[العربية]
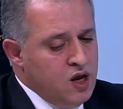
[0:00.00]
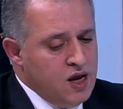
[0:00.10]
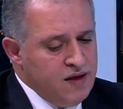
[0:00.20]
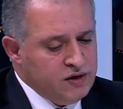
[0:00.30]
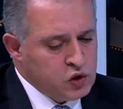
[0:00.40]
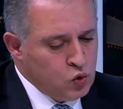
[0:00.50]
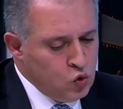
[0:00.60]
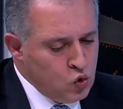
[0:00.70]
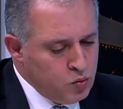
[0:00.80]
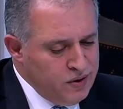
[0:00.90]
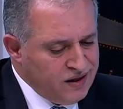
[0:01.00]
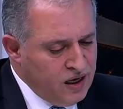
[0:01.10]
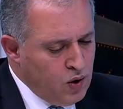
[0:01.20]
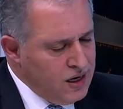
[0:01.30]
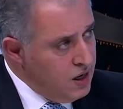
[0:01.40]
هذا الصندوق بيعطي
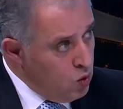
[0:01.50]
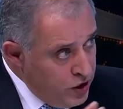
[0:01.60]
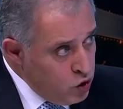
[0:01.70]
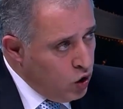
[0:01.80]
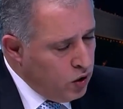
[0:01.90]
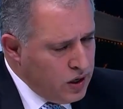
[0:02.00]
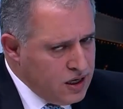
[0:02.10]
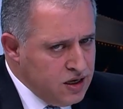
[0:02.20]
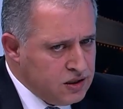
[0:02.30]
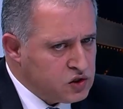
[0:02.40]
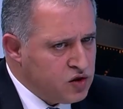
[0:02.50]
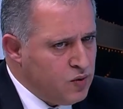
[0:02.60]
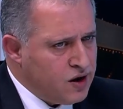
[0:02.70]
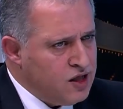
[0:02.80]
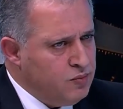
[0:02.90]
حوالي او عنده حوالي
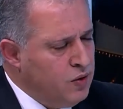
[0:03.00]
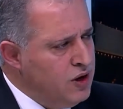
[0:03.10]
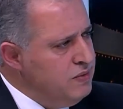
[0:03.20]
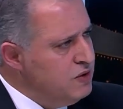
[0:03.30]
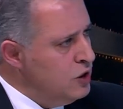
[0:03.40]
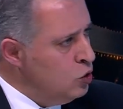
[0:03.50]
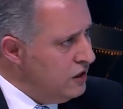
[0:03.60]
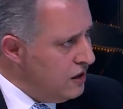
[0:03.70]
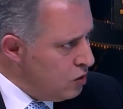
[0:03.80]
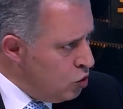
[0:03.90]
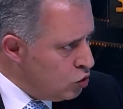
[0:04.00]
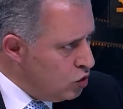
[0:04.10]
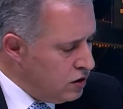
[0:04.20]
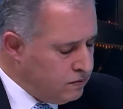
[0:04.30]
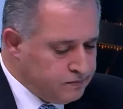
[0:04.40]
استثمارات بحوالي 100 مليون دينار اردني